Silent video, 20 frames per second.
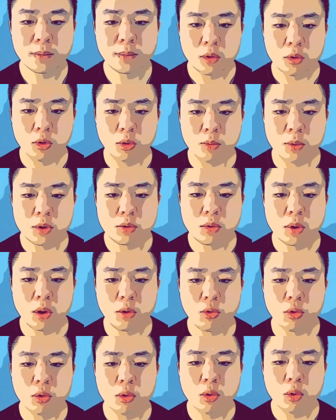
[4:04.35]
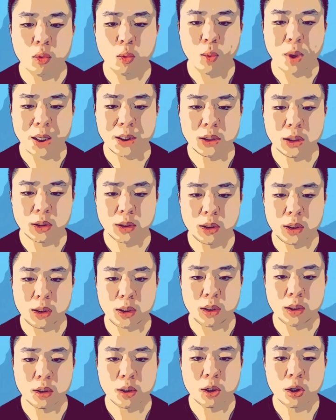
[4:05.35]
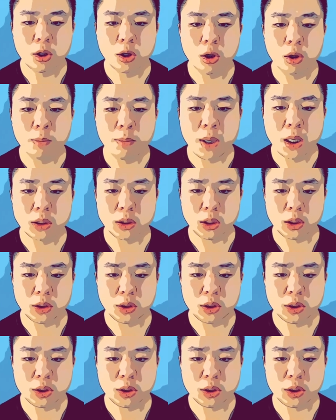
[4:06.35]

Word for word: 我们需要用完成体 o b e r g e